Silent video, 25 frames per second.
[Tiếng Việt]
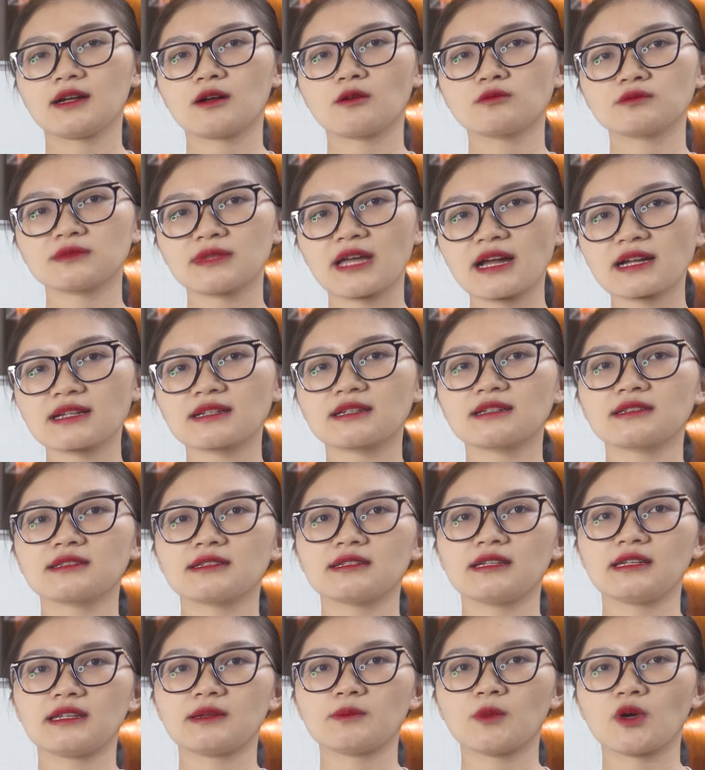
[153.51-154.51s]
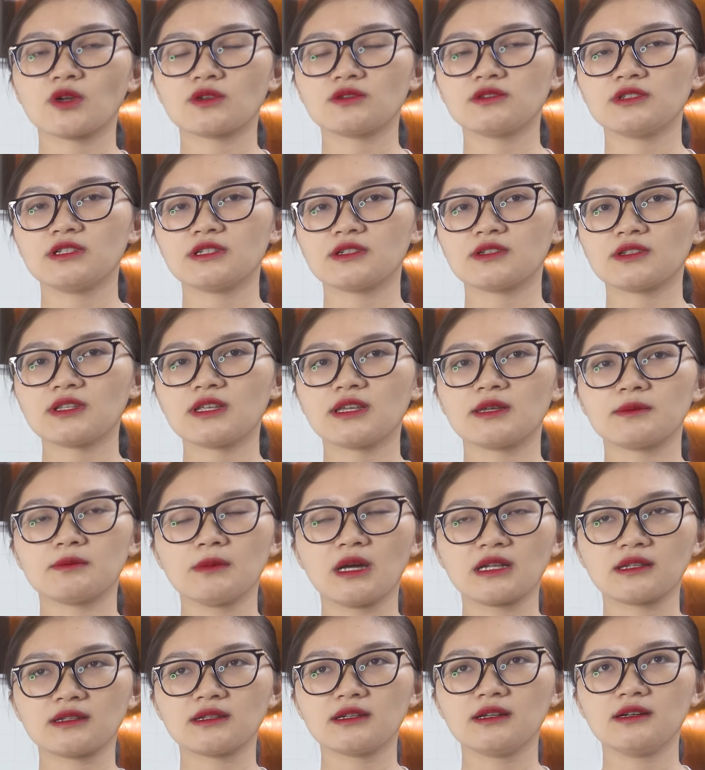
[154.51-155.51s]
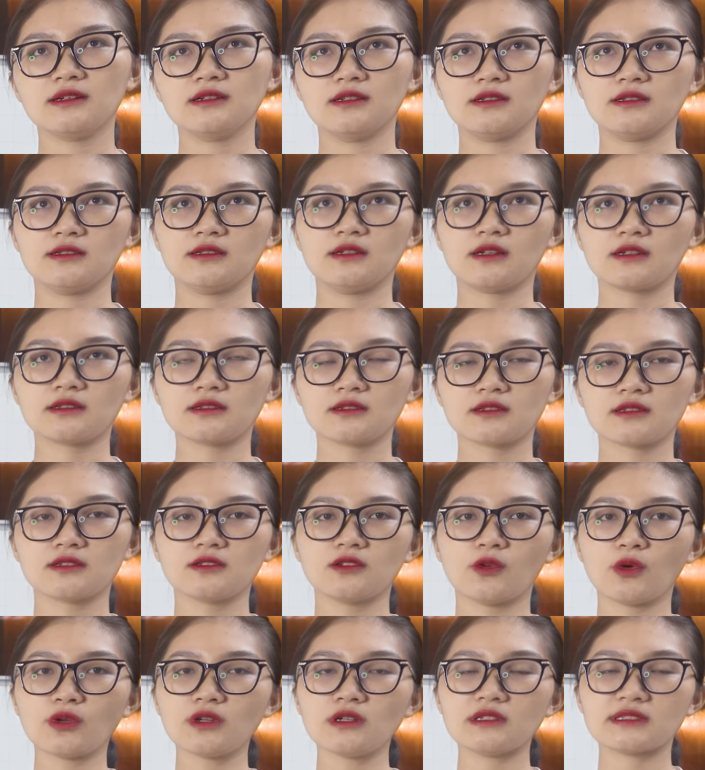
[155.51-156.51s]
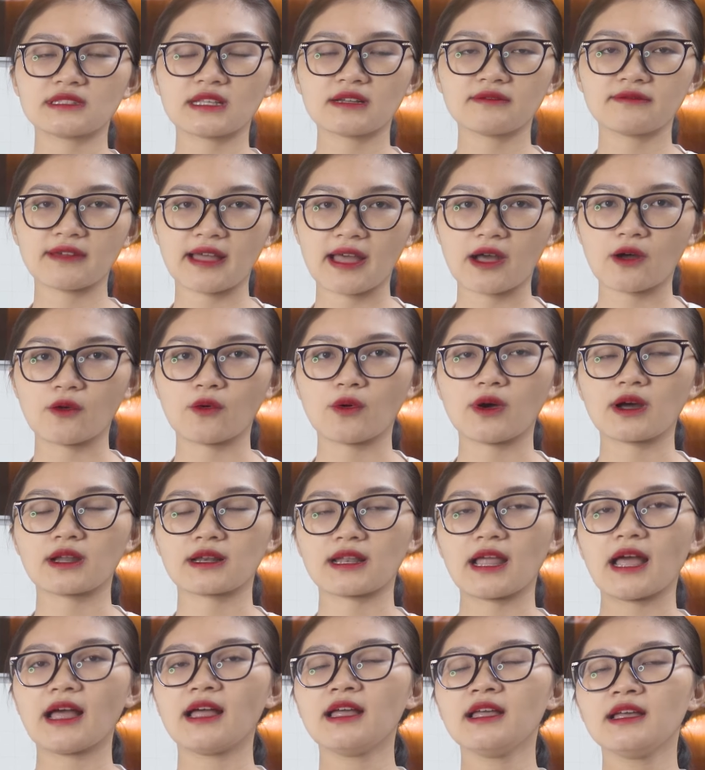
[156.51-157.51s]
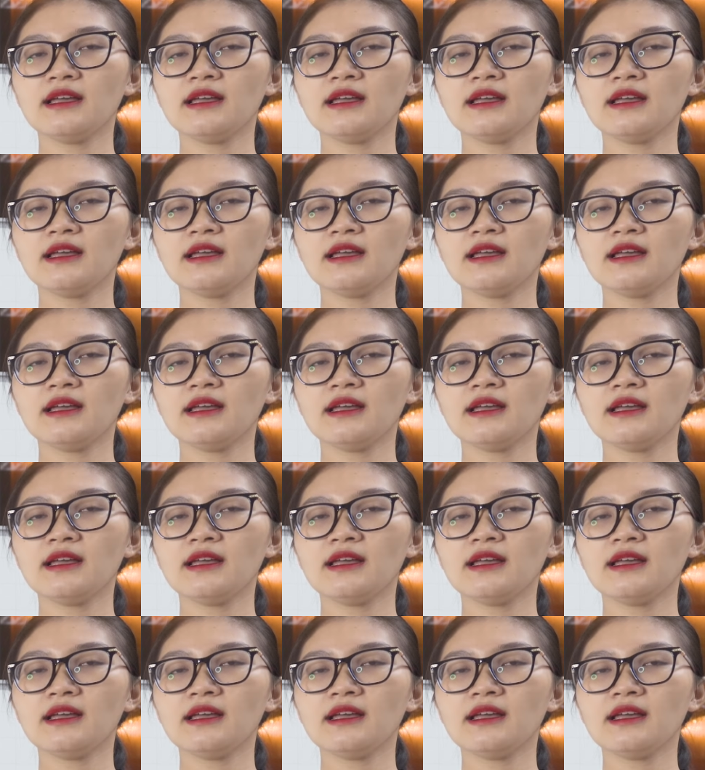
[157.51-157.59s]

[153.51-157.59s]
công tắc để mọi người có thể bật ở lối cửa ra vào hoặc là